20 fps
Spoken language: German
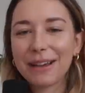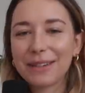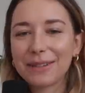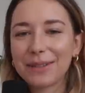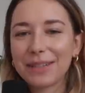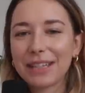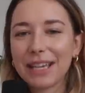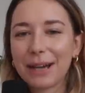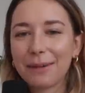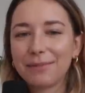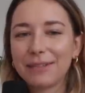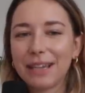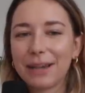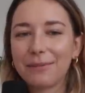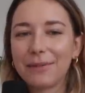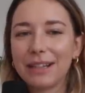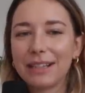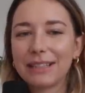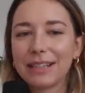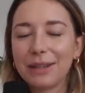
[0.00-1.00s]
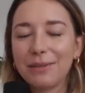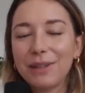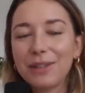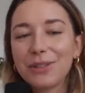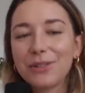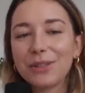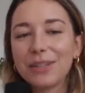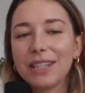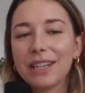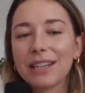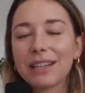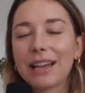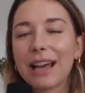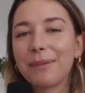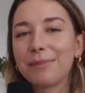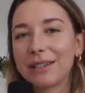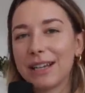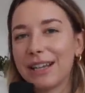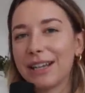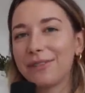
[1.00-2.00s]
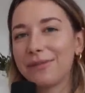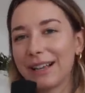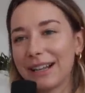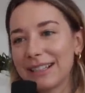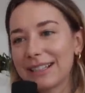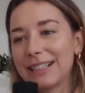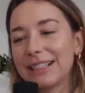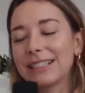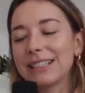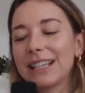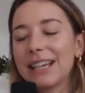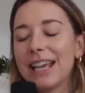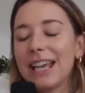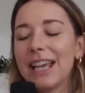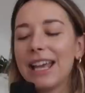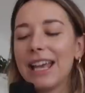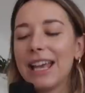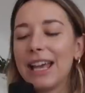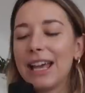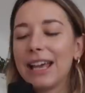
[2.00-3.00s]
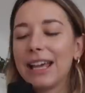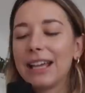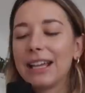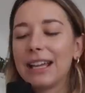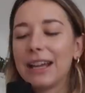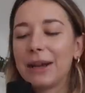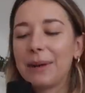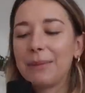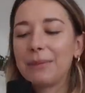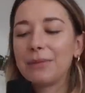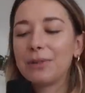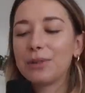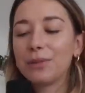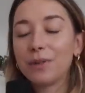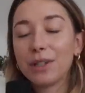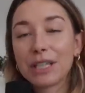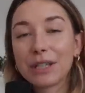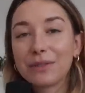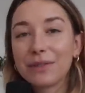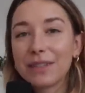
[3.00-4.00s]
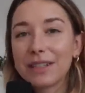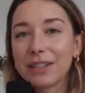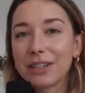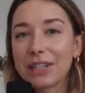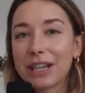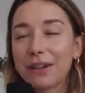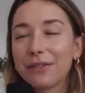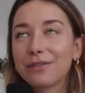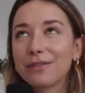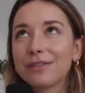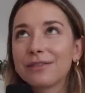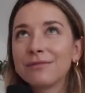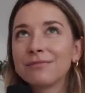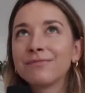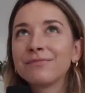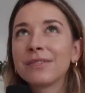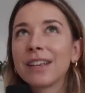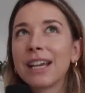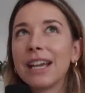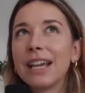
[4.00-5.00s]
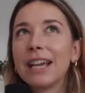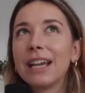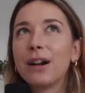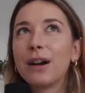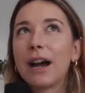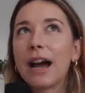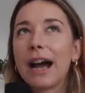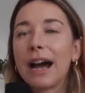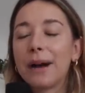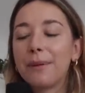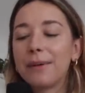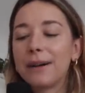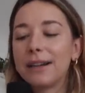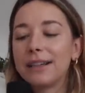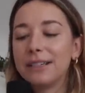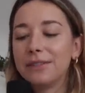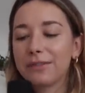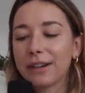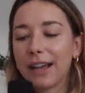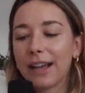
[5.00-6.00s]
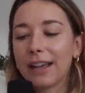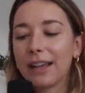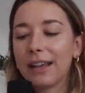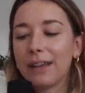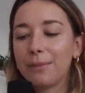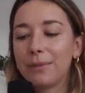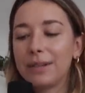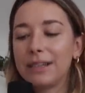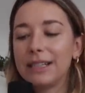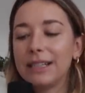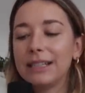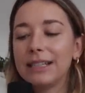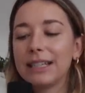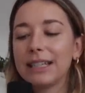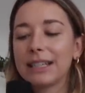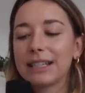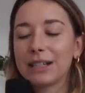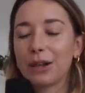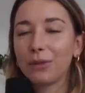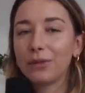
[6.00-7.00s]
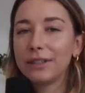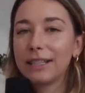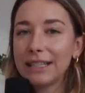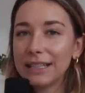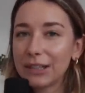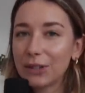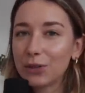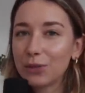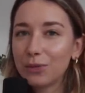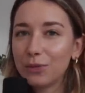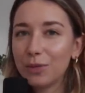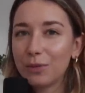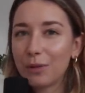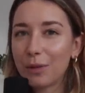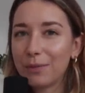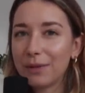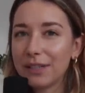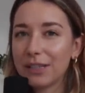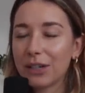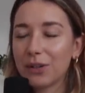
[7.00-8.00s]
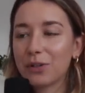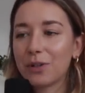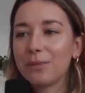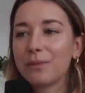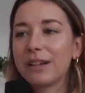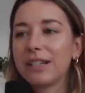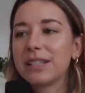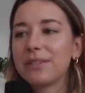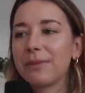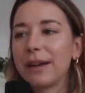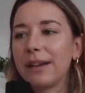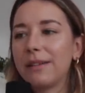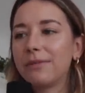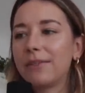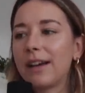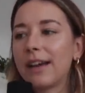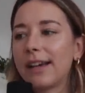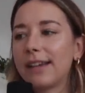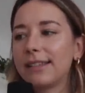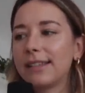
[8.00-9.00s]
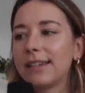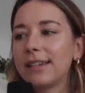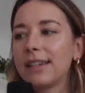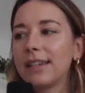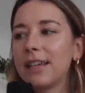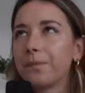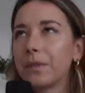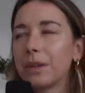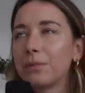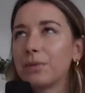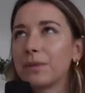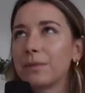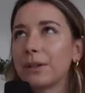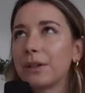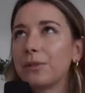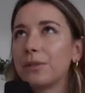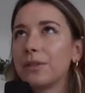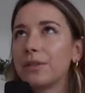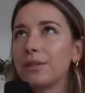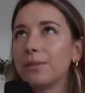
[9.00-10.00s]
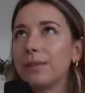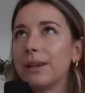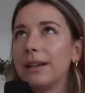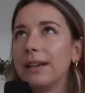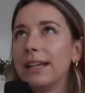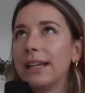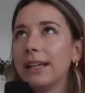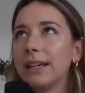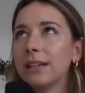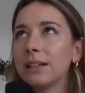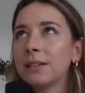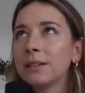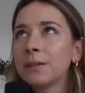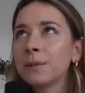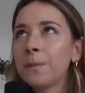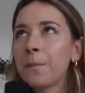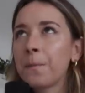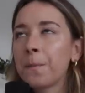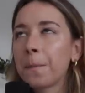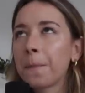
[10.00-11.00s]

Also ich habe damals Chemie studiert, habe dann gewechselt ähm, zu Wirtschaftswissenschaften aber die Frage bezieht sich jetzt auf dieses Studium, ob ich da schon mal Zweifel hatte. Ich muss mal kurz überlegen.